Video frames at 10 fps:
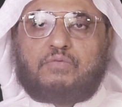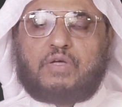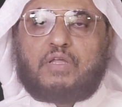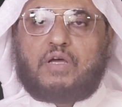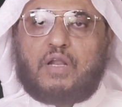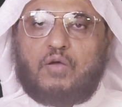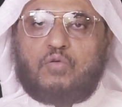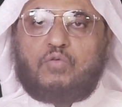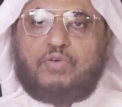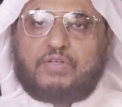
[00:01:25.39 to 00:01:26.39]
فذكر
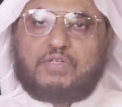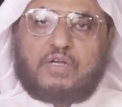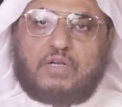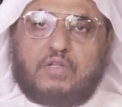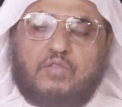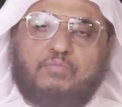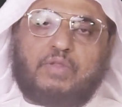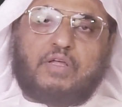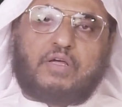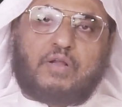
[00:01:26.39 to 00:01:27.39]
حروف الجر
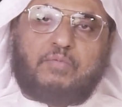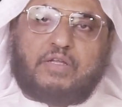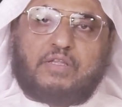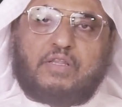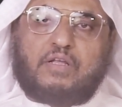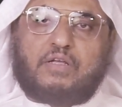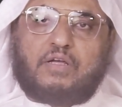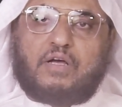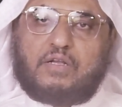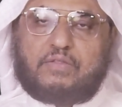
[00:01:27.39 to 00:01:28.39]
ثم ذكر بعد
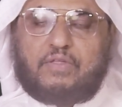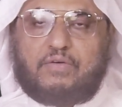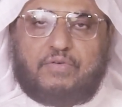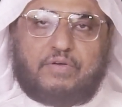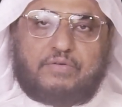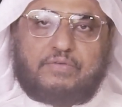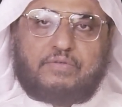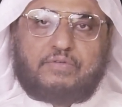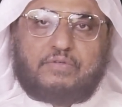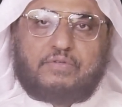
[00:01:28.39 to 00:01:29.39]
ذلك الاضافه
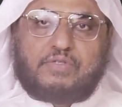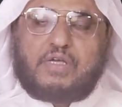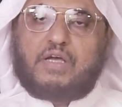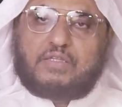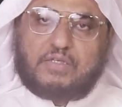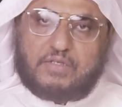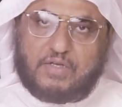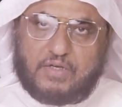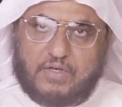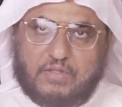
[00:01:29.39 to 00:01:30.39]

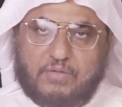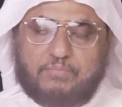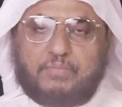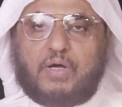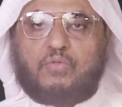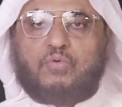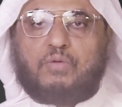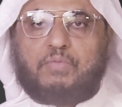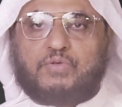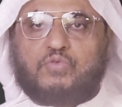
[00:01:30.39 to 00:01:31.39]
سيأتينا أيضا بعض
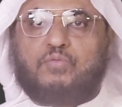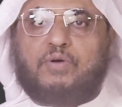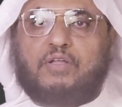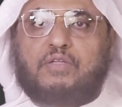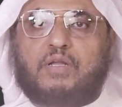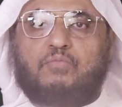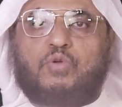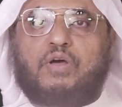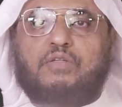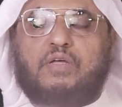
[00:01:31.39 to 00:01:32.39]
المنصوبات
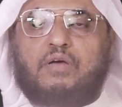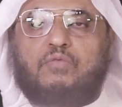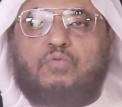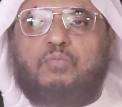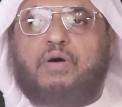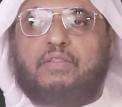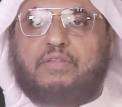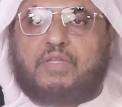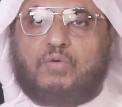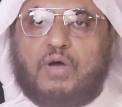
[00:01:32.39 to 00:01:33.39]
كالمنادى وبعض
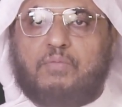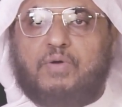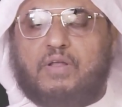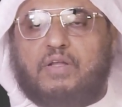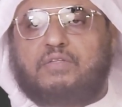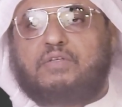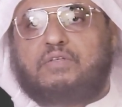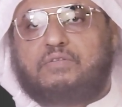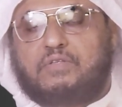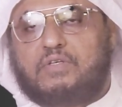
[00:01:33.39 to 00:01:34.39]
التوابع
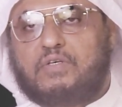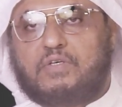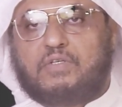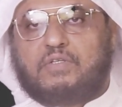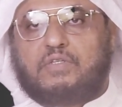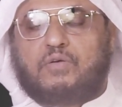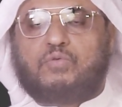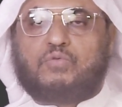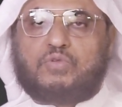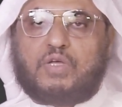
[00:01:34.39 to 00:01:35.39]
التي
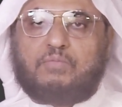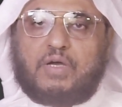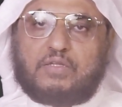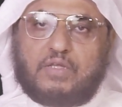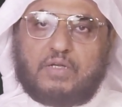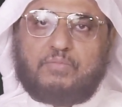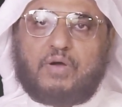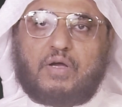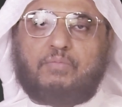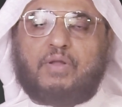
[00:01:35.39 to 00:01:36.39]
تكون تابعة
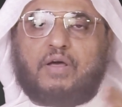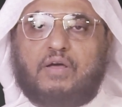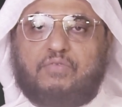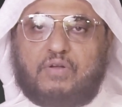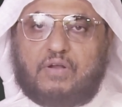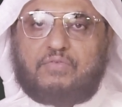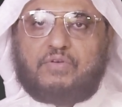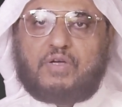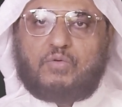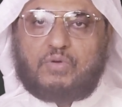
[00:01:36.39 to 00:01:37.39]
لما قبلها في
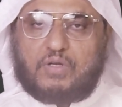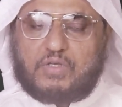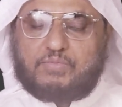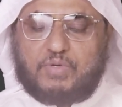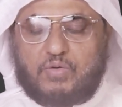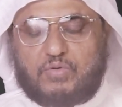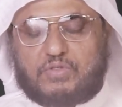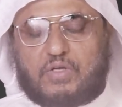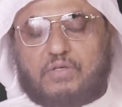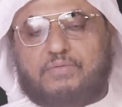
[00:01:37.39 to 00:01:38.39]
الرفع أو النصب أو
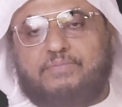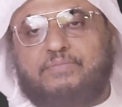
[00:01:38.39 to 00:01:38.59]
الجر